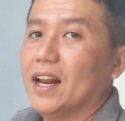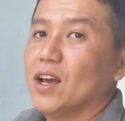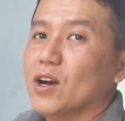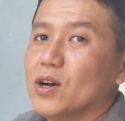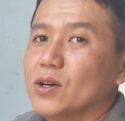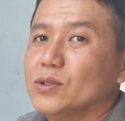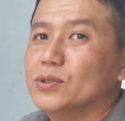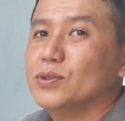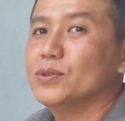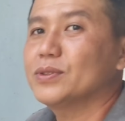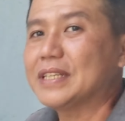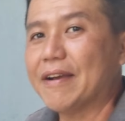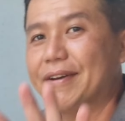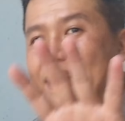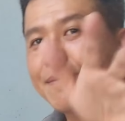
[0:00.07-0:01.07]
Hello,
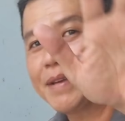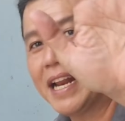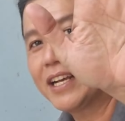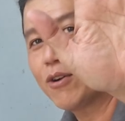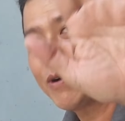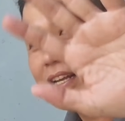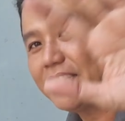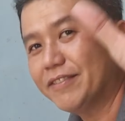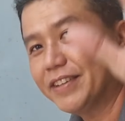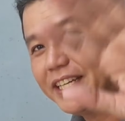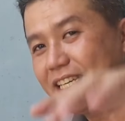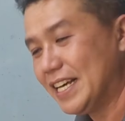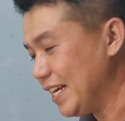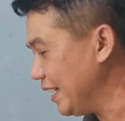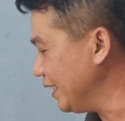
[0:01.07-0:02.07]
chào anh em trở lại cùng cái TV
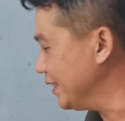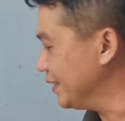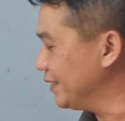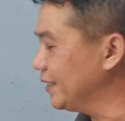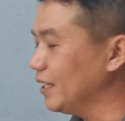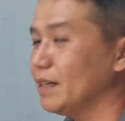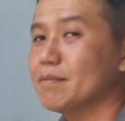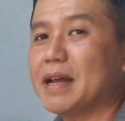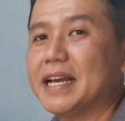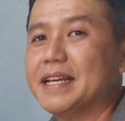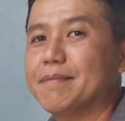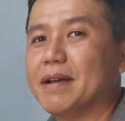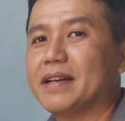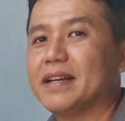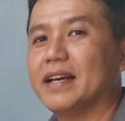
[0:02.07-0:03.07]
ha. Hôm
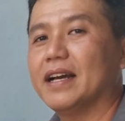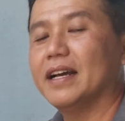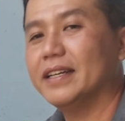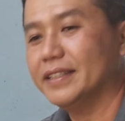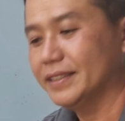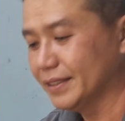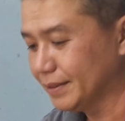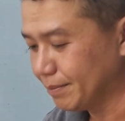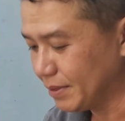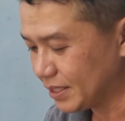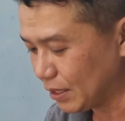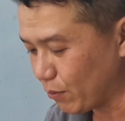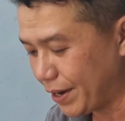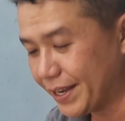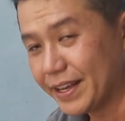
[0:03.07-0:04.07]
nay mình ờ,
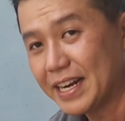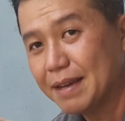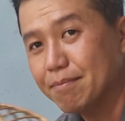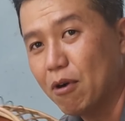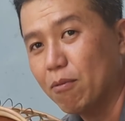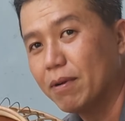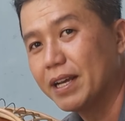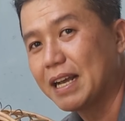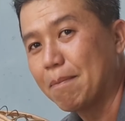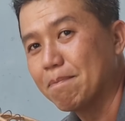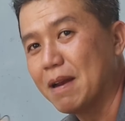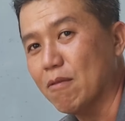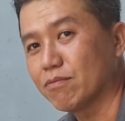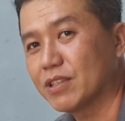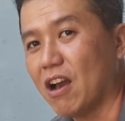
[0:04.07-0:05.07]
sẽ quay cho anh em một cái cặp
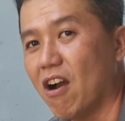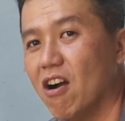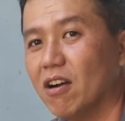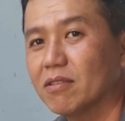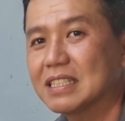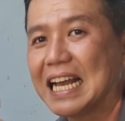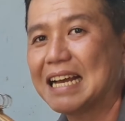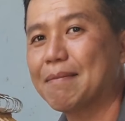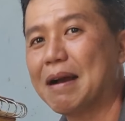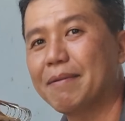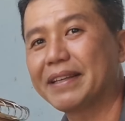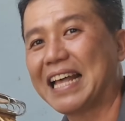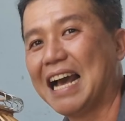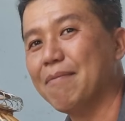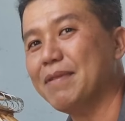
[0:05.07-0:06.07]
lồng tròn size
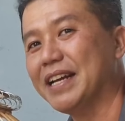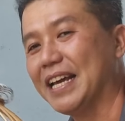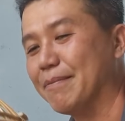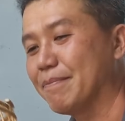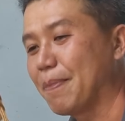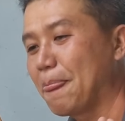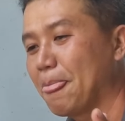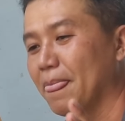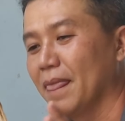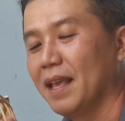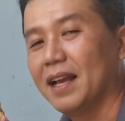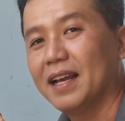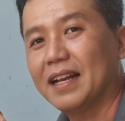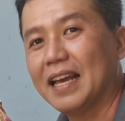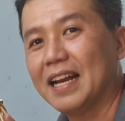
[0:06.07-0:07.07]
38 anh em.
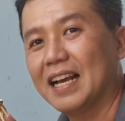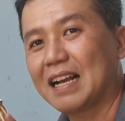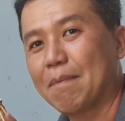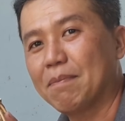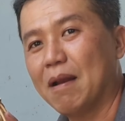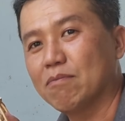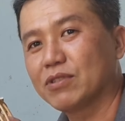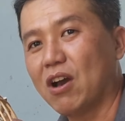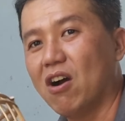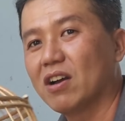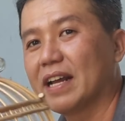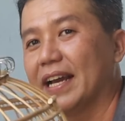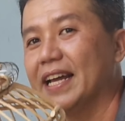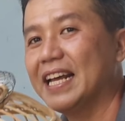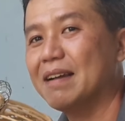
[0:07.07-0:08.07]
Đây là cặp lồng
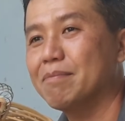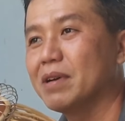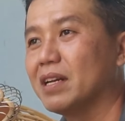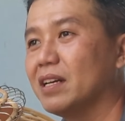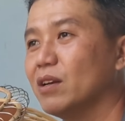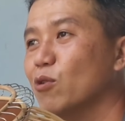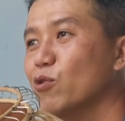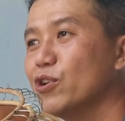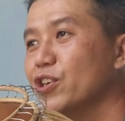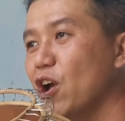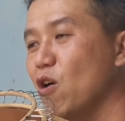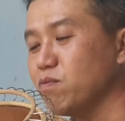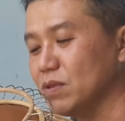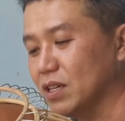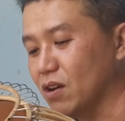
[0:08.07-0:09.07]
tròn để anh em mình nuôi
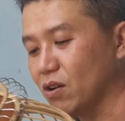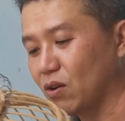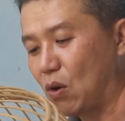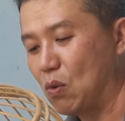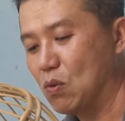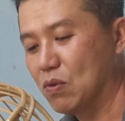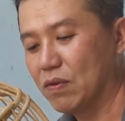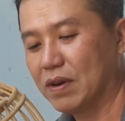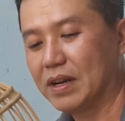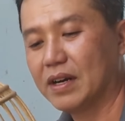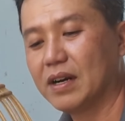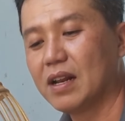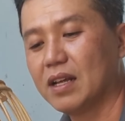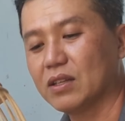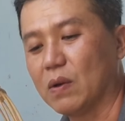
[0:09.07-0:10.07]
nhốt những con cu
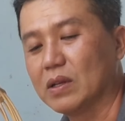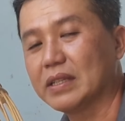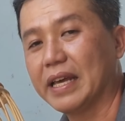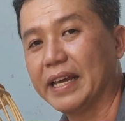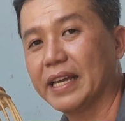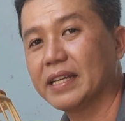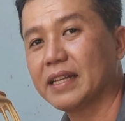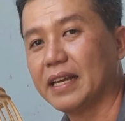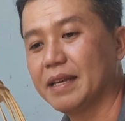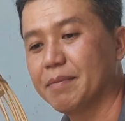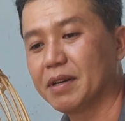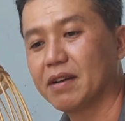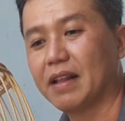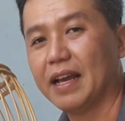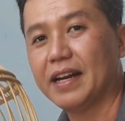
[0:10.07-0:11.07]
nó rất là thuận tiện tại vì
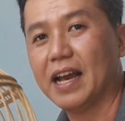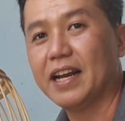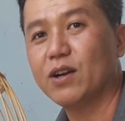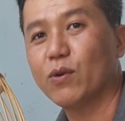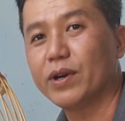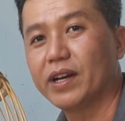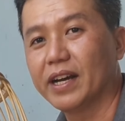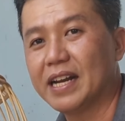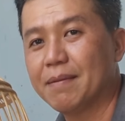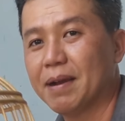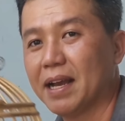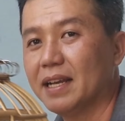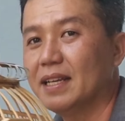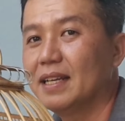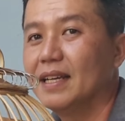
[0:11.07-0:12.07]
mình có thể để đuôi được anh em
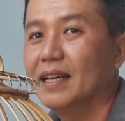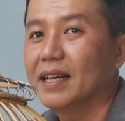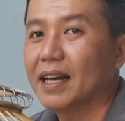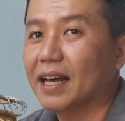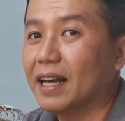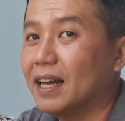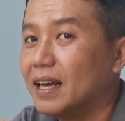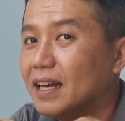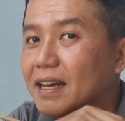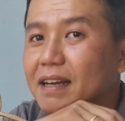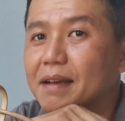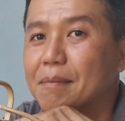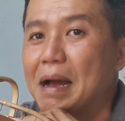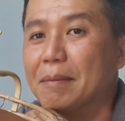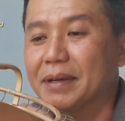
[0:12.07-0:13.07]
ha. À,
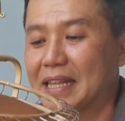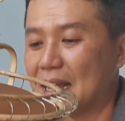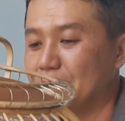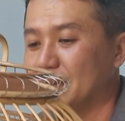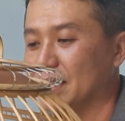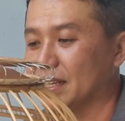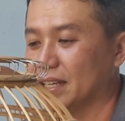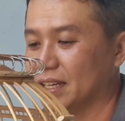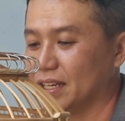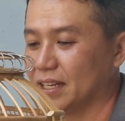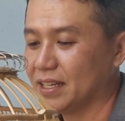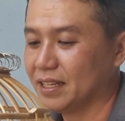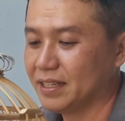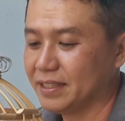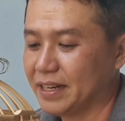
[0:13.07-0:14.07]
ờ, 38 thì
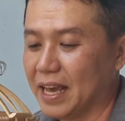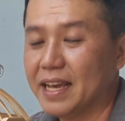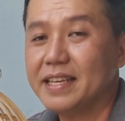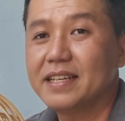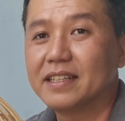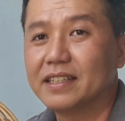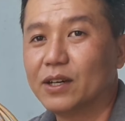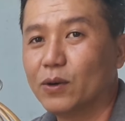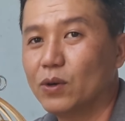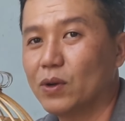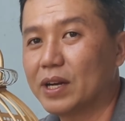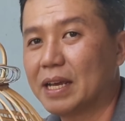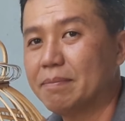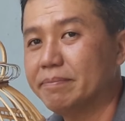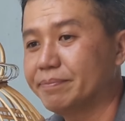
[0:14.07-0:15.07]
ờ, để vừa đuôi
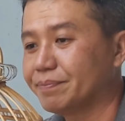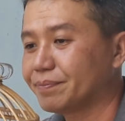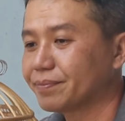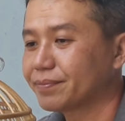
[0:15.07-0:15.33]
luôn anh em.